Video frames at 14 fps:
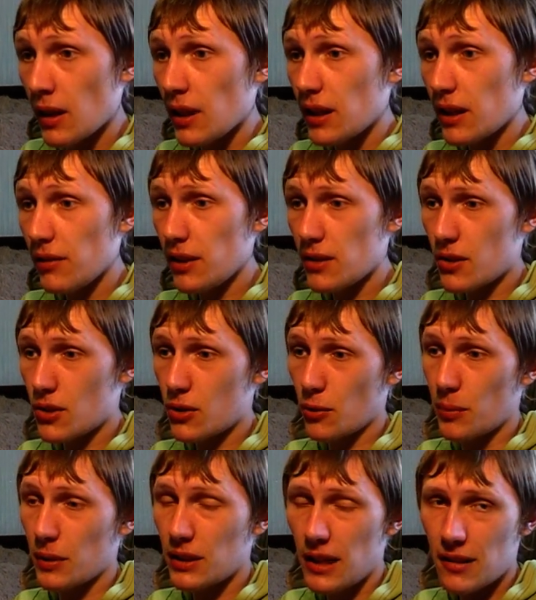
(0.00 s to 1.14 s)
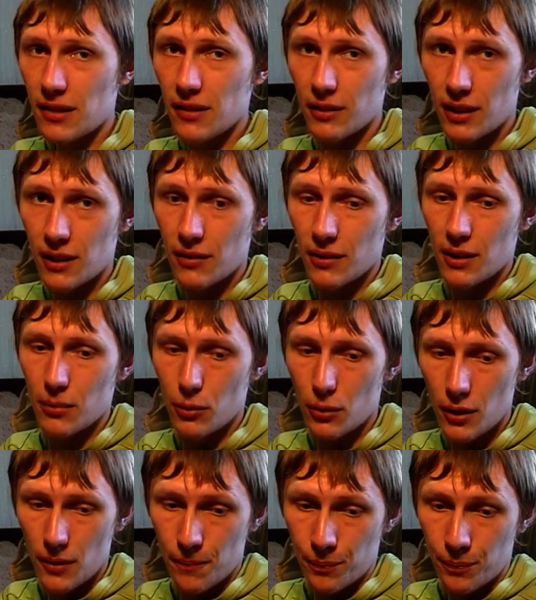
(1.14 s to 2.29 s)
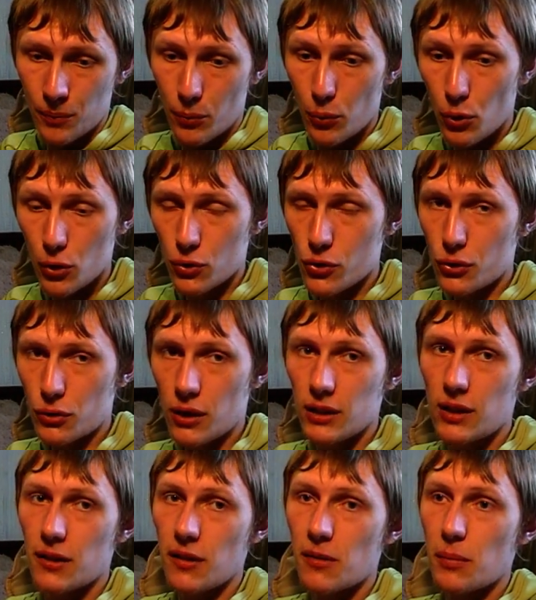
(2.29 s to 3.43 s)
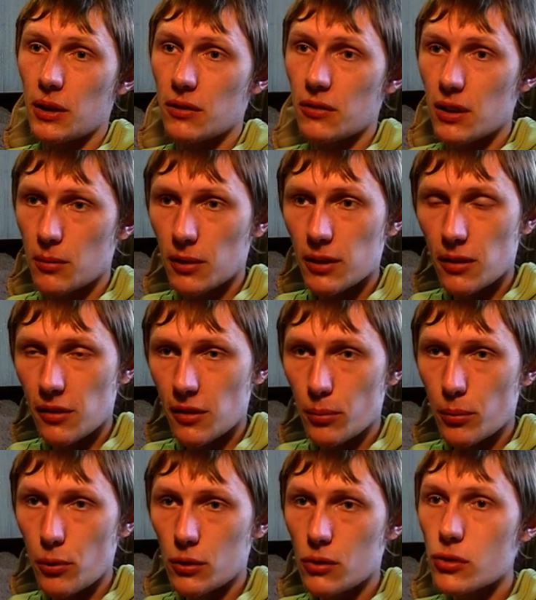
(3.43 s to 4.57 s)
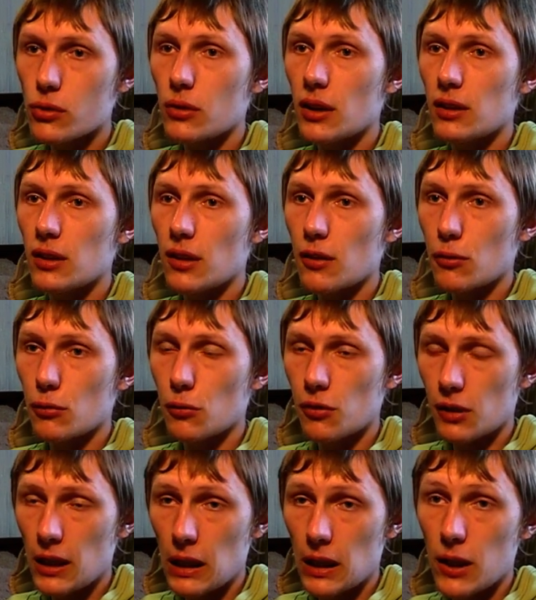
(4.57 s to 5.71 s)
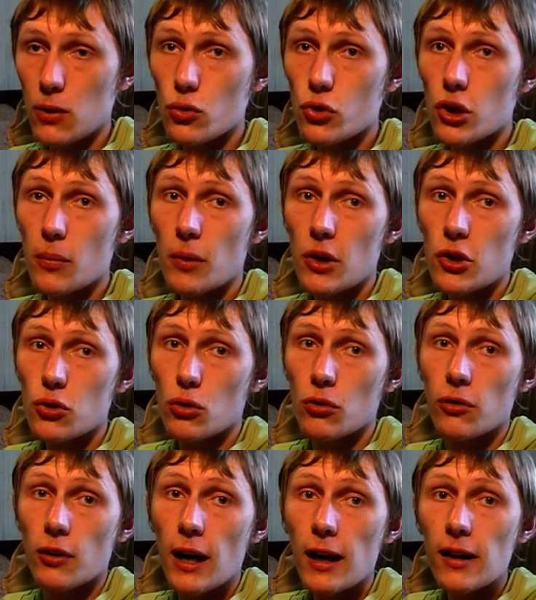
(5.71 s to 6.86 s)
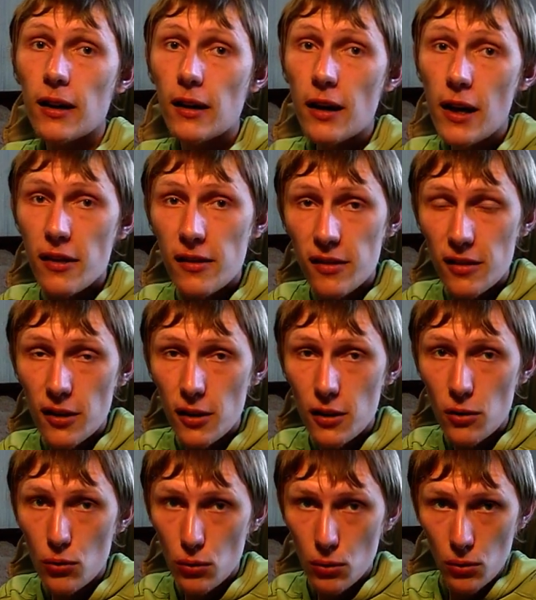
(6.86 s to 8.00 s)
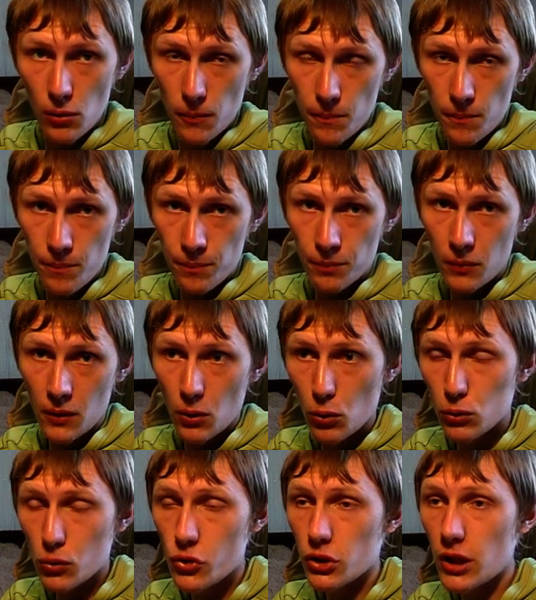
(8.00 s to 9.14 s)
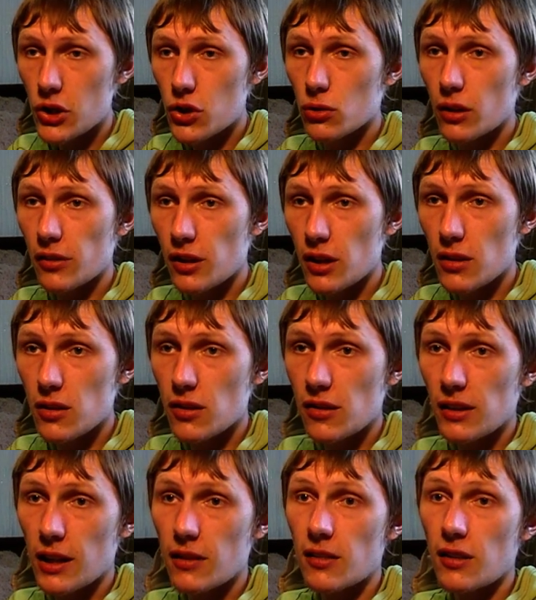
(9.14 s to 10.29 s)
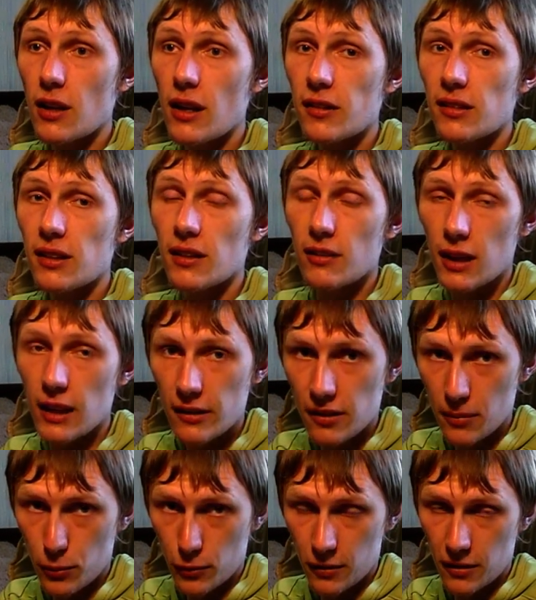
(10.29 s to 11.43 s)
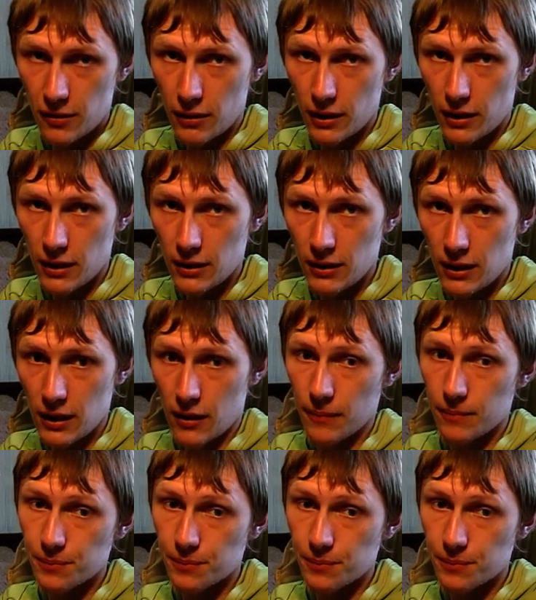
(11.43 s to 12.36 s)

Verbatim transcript: И видите, что Педраса, выигрывая бой, понял, что Родригес подвымотался, понял, что Родригес устал, и уже пошел в агрессию. Он уже начал на средней дистанции оставаться после своих атак.